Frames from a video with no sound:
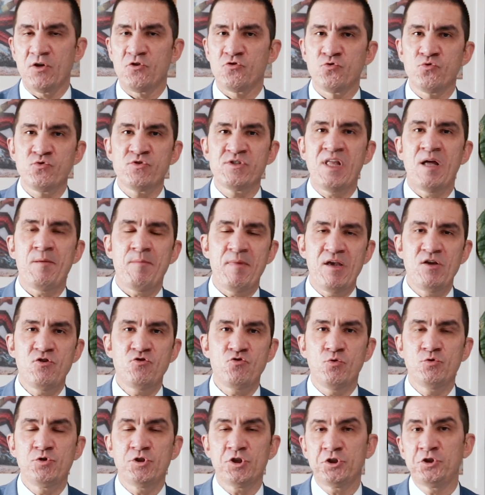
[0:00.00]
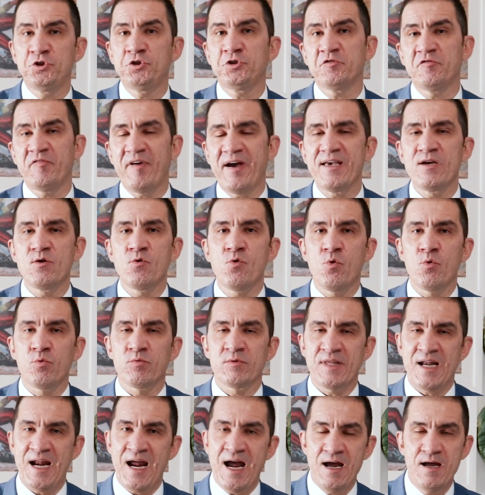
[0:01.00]
É justamente onde a gente vai
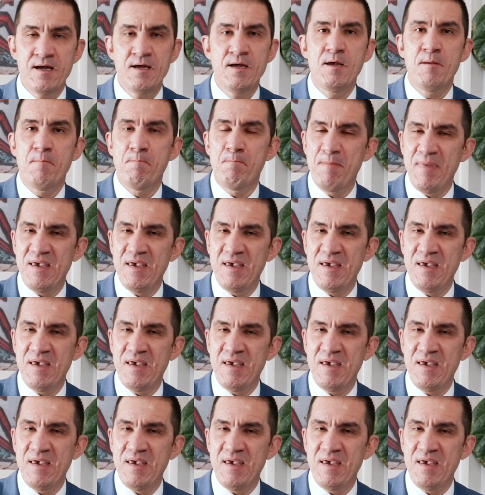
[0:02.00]
encontrar